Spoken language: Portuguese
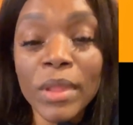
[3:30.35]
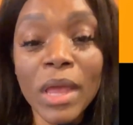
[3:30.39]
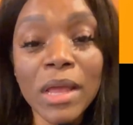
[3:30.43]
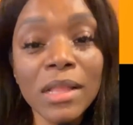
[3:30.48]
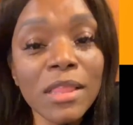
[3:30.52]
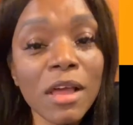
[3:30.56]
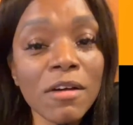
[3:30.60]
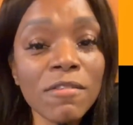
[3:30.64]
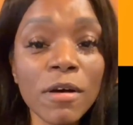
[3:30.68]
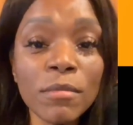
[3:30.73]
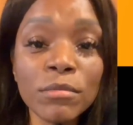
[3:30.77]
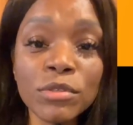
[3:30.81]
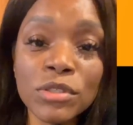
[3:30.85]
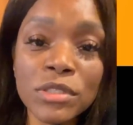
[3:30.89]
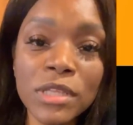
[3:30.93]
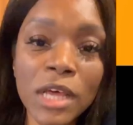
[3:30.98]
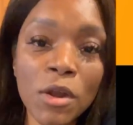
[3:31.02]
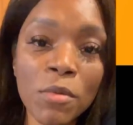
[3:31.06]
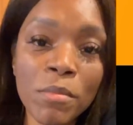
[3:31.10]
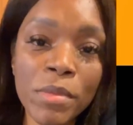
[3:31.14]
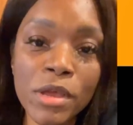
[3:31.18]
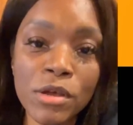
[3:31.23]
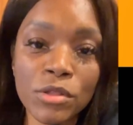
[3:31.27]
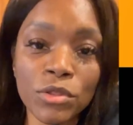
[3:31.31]
Então vamos
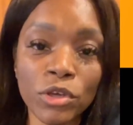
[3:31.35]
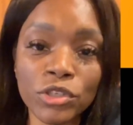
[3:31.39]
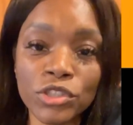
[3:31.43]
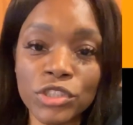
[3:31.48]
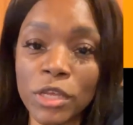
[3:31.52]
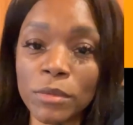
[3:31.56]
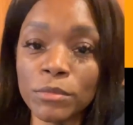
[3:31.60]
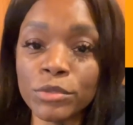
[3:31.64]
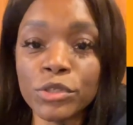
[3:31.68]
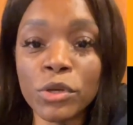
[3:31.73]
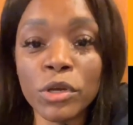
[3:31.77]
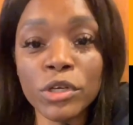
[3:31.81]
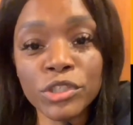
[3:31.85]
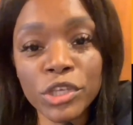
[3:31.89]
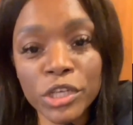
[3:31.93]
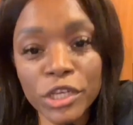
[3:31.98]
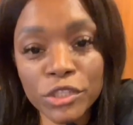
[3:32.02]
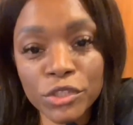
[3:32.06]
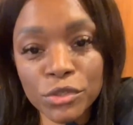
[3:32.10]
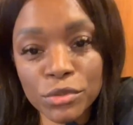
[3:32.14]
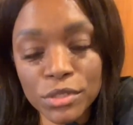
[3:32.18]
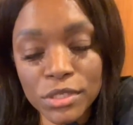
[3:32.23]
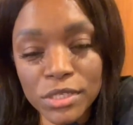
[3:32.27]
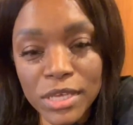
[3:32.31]
usar o meio que nós temos, são as
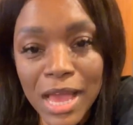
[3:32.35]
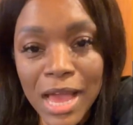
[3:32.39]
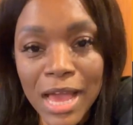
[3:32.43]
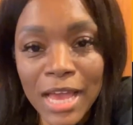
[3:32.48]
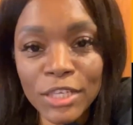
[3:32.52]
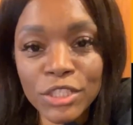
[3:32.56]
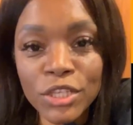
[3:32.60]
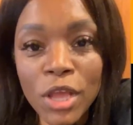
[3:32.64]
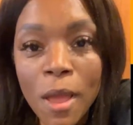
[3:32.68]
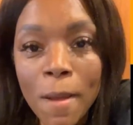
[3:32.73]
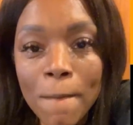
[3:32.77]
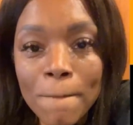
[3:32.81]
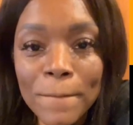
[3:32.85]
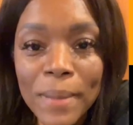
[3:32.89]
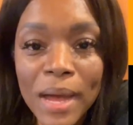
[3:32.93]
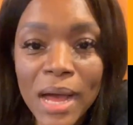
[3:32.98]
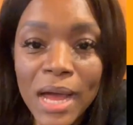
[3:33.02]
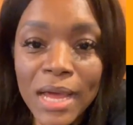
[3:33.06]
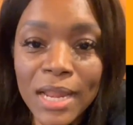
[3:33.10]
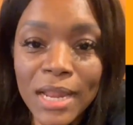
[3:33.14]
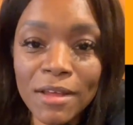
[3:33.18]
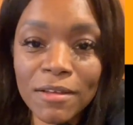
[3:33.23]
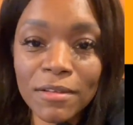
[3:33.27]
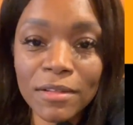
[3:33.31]
redes sociais,
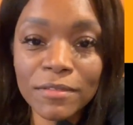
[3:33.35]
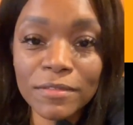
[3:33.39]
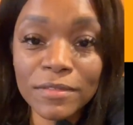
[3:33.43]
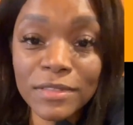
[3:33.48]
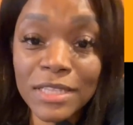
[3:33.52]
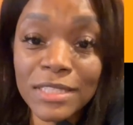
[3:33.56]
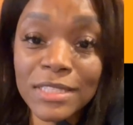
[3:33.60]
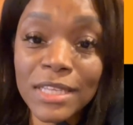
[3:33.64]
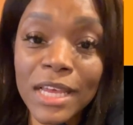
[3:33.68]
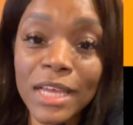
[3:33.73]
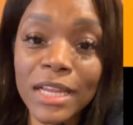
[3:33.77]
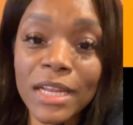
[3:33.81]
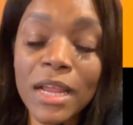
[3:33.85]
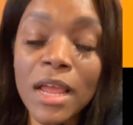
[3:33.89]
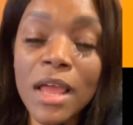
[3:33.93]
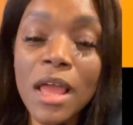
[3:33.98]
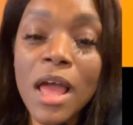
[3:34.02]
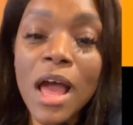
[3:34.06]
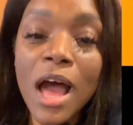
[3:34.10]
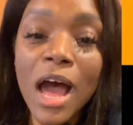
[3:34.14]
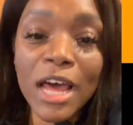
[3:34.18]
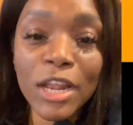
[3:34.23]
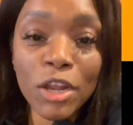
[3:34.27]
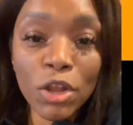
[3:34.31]
para dizer
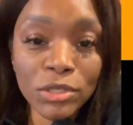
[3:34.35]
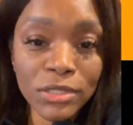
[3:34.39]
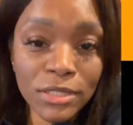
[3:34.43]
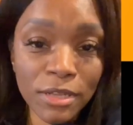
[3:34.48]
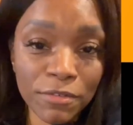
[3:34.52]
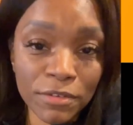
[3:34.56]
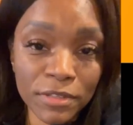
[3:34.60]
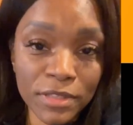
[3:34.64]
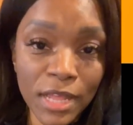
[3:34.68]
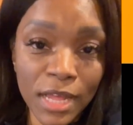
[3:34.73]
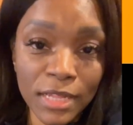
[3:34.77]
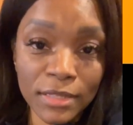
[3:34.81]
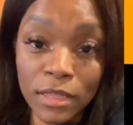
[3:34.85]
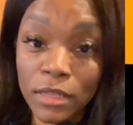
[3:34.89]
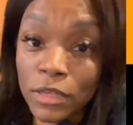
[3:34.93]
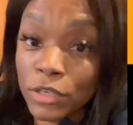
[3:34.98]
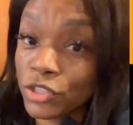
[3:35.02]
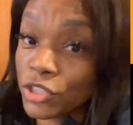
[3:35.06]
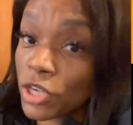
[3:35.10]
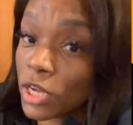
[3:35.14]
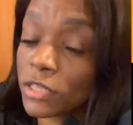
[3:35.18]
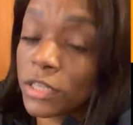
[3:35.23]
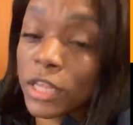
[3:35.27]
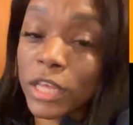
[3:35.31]
a nossa verdade,
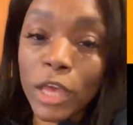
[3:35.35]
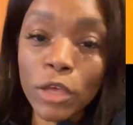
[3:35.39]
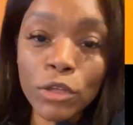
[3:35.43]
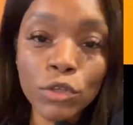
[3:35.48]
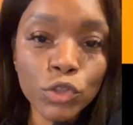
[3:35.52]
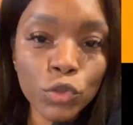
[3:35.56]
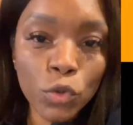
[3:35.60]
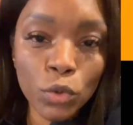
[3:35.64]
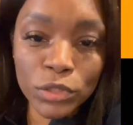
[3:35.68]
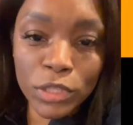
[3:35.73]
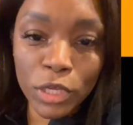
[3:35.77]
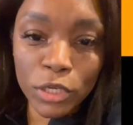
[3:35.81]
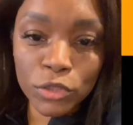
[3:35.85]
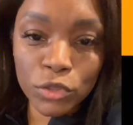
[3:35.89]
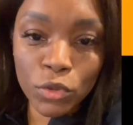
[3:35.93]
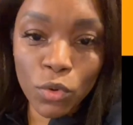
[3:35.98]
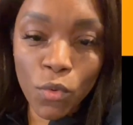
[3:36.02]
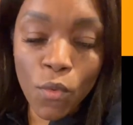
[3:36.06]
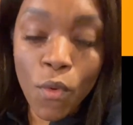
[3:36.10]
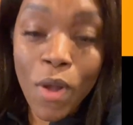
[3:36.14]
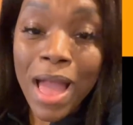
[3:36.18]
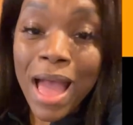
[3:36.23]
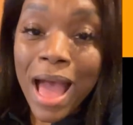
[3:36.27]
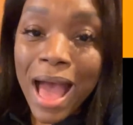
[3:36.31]
já que ninguém nos
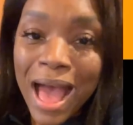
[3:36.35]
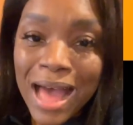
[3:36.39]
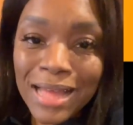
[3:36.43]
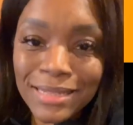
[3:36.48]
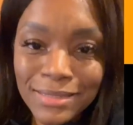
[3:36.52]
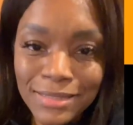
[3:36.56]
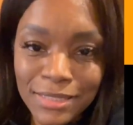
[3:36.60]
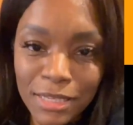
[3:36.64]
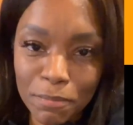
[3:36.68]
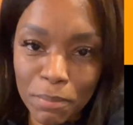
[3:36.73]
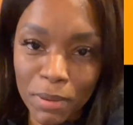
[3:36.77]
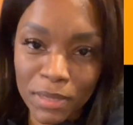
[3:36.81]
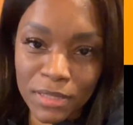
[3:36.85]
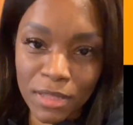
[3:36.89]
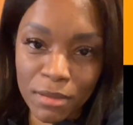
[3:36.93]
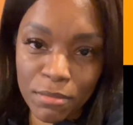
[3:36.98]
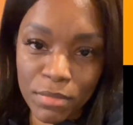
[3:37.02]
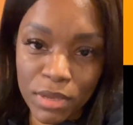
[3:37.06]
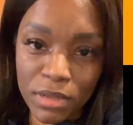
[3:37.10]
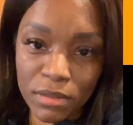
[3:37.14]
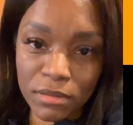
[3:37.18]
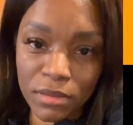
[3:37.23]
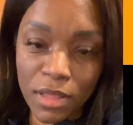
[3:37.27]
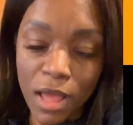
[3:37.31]
contactou
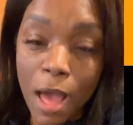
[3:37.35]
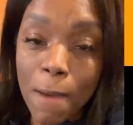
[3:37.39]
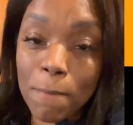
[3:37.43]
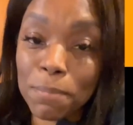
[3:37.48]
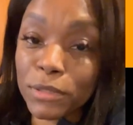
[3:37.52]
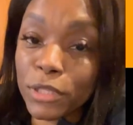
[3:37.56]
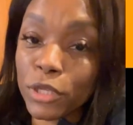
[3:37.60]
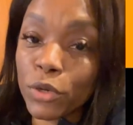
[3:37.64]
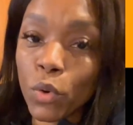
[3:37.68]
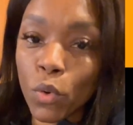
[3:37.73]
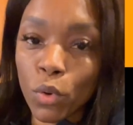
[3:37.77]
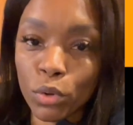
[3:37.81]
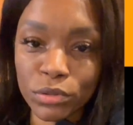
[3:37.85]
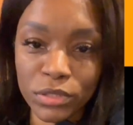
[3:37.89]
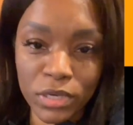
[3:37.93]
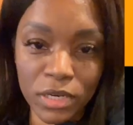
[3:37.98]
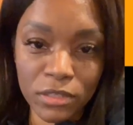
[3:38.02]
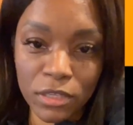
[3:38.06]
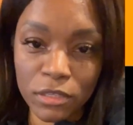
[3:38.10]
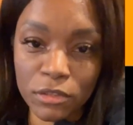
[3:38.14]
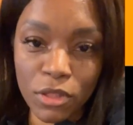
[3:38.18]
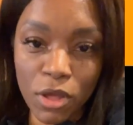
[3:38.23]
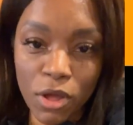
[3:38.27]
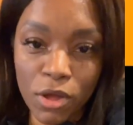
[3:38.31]
antecipadamente a pedir o
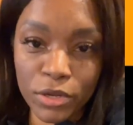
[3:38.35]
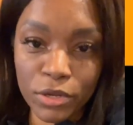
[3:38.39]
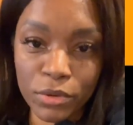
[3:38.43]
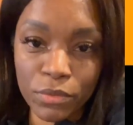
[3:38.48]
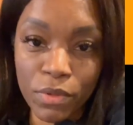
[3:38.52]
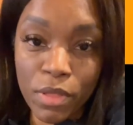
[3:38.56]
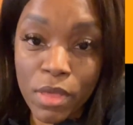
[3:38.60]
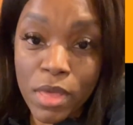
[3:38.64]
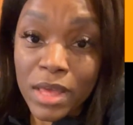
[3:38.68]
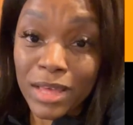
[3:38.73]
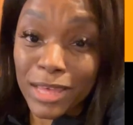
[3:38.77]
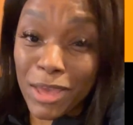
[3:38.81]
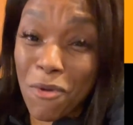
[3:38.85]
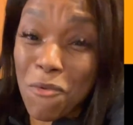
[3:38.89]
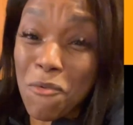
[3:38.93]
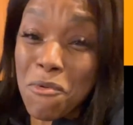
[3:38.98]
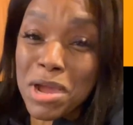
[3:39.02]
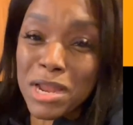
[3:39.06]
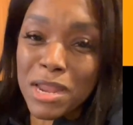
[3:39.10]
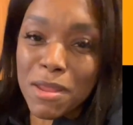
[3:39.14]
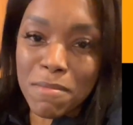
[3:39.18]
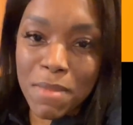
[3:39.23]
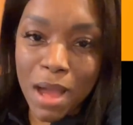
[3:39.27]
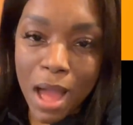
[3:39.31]
contraditório, que é um
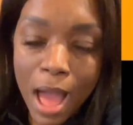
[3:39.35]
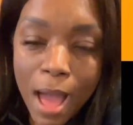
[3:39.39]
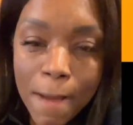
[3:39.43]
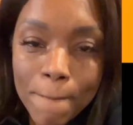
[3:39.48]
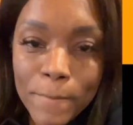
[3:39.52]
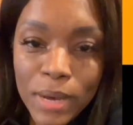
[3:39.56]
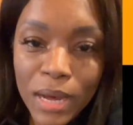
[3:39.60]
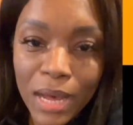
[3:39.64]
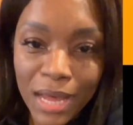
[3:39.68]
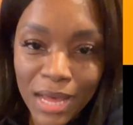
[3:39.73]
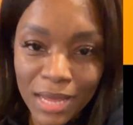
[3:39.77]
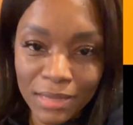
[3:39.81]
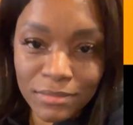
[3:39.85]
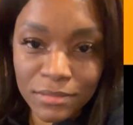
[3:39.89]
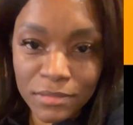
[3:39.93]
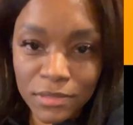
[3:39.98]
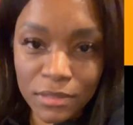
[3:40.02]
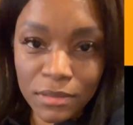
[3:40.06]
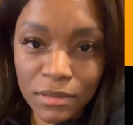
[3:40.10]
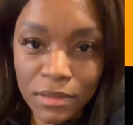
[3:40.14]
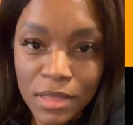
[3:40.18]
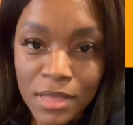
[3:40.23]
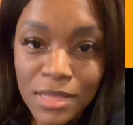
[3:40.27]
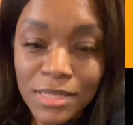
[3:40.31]
crime
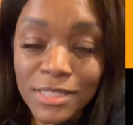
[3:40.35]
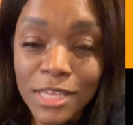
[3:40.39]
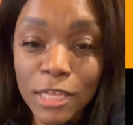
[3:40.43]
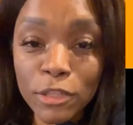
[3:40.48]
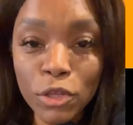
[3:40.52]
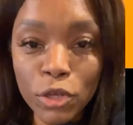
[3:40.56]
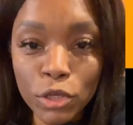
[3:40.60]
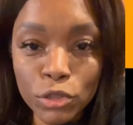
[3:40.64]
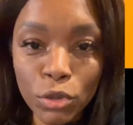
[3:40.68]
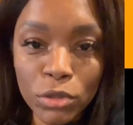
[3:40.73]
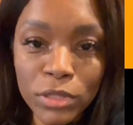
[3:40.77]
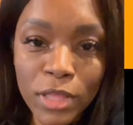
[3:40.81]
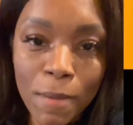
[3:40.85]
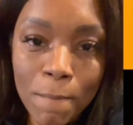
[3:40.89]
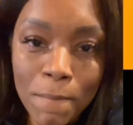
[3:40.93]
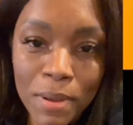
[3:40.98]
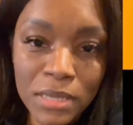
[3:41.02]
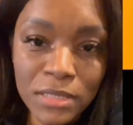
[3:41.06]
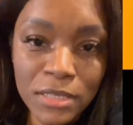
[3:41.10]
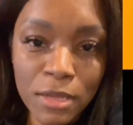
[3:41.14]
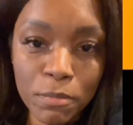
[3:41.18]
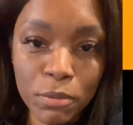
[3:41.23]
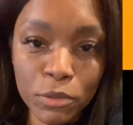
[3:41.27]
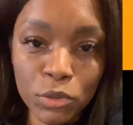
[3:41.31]
aberrante, sendo que toda a
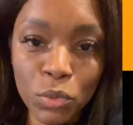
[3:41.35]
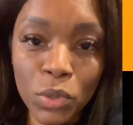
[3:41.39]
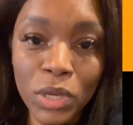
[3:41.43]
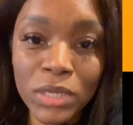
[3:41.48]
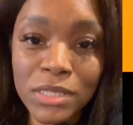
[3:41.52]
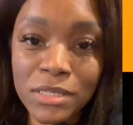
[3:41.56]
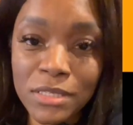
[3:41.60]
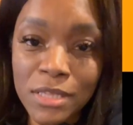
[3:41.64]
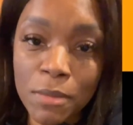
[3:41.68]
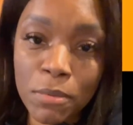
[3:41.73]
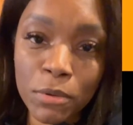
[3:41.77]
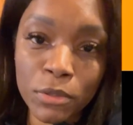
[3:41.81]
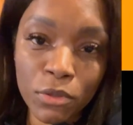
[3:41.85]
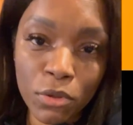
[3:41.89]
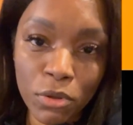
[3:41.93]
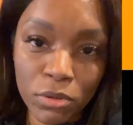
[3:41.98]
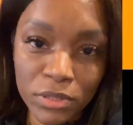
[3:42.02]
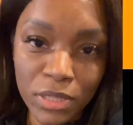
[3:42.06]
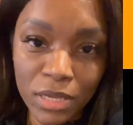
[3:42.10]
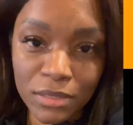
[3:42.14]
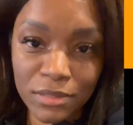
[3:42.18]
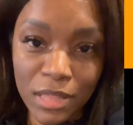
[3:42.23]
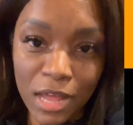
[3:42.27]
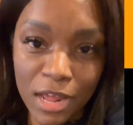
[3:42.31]
imprensa portuguesa sabe onde
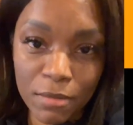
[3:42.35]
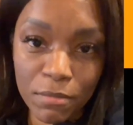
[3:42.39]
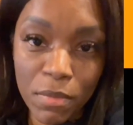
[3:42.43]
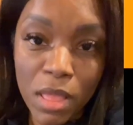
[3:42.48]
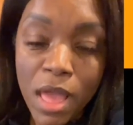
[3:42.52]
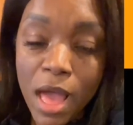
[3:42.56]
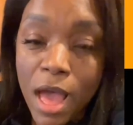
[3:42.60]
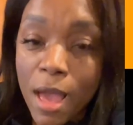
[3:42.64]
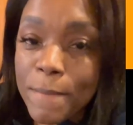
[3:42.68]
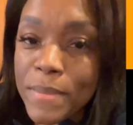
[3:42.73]
contactar-me.